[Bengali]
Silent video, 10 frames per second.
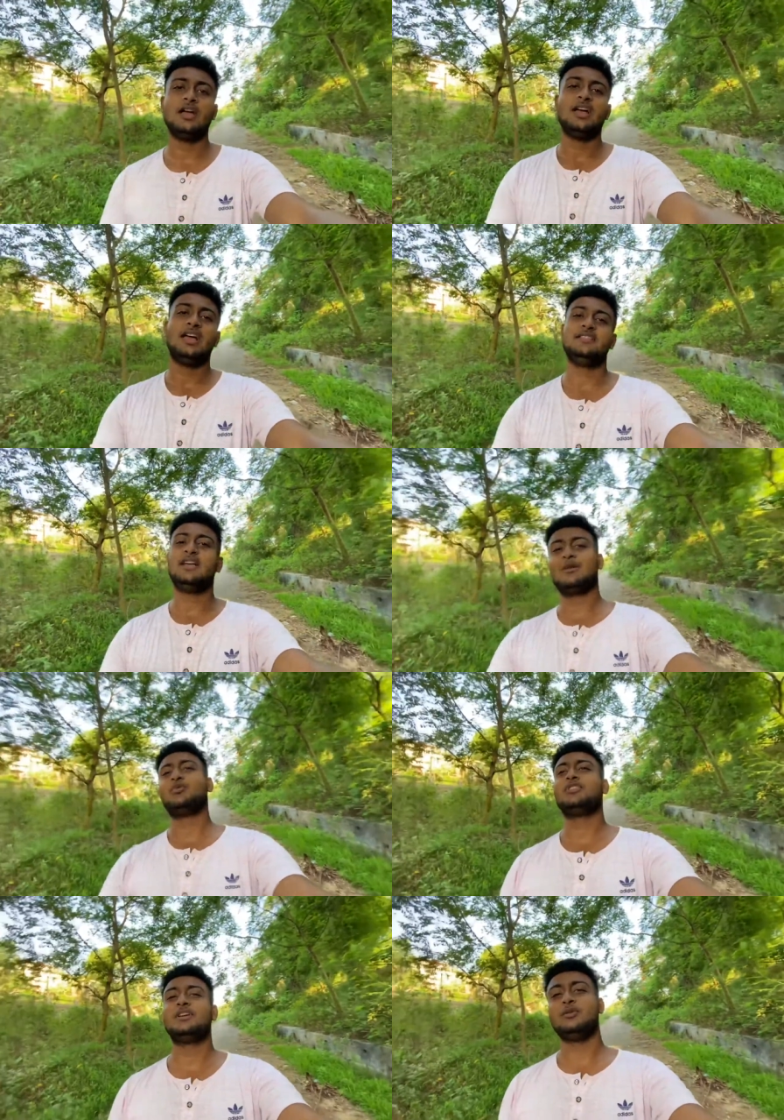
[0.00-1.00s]
অ্যান্ড তার
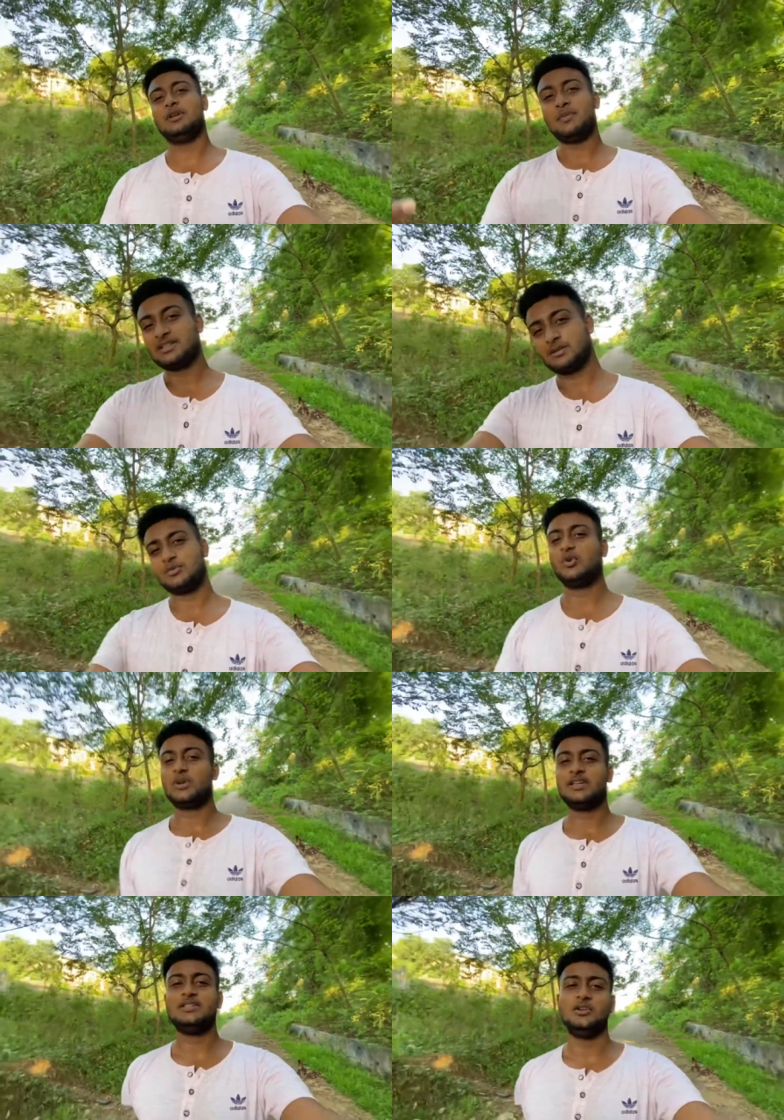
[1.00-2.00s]
মধ্যে ওই মাথার মধ্যে
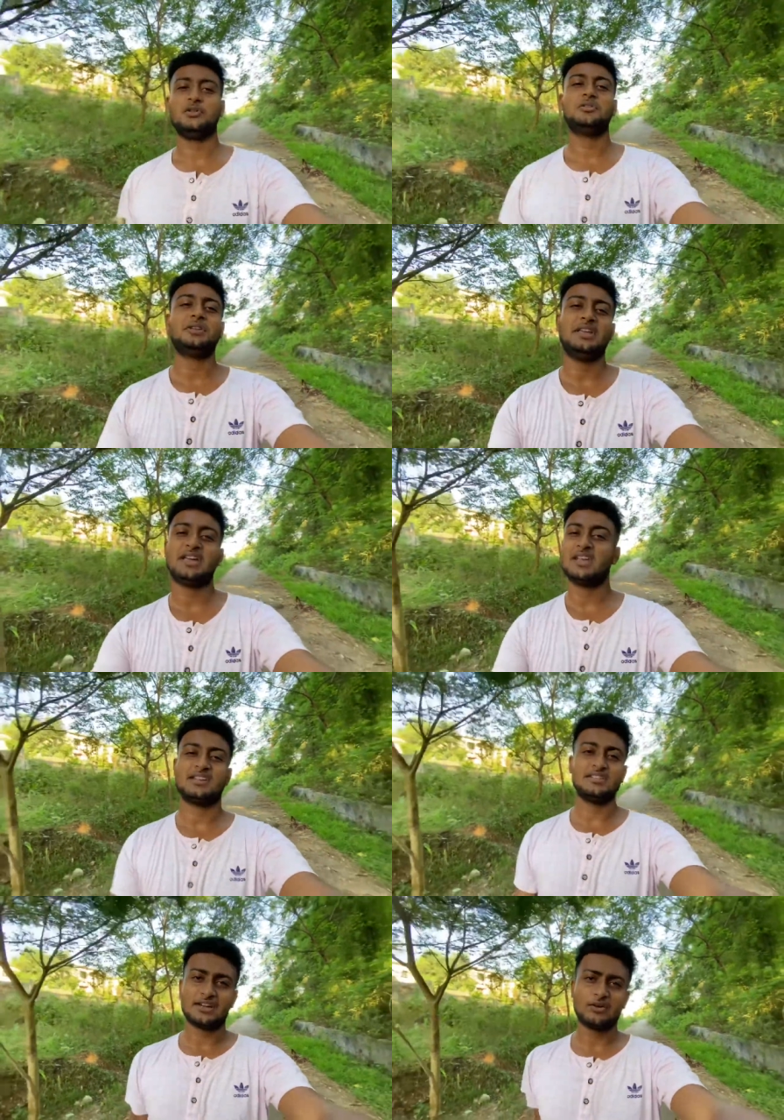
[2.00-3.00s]
ওটাই ছিল এই
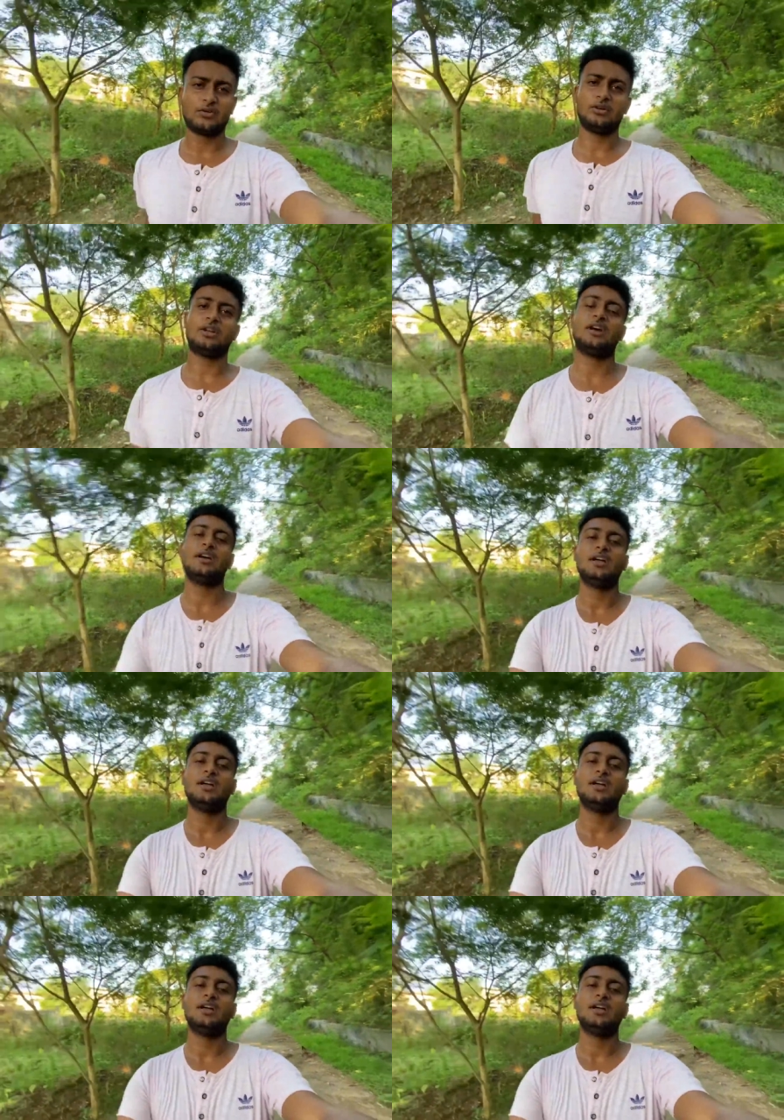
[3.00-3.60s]
কালকের যা ঘটনাটা